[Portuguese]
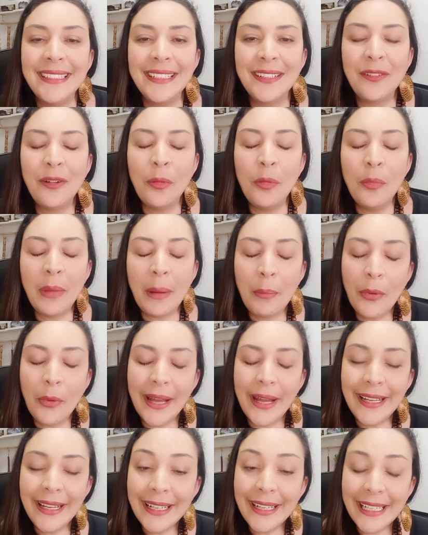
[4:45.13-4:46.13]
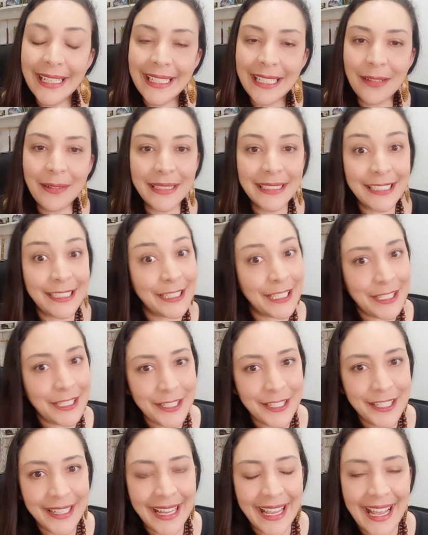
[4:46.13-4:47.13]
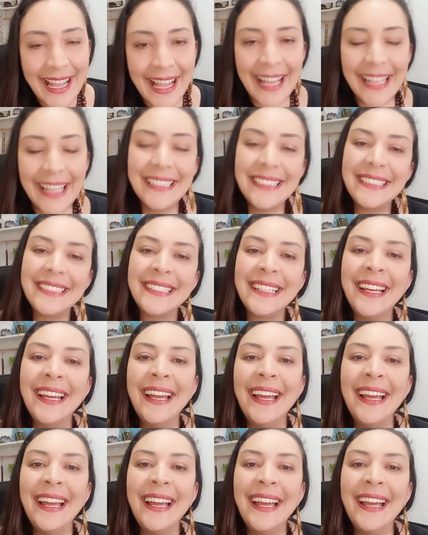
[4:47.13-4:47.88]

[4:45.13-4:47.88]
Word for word: Como uma boa ariana com ascendente em Ares,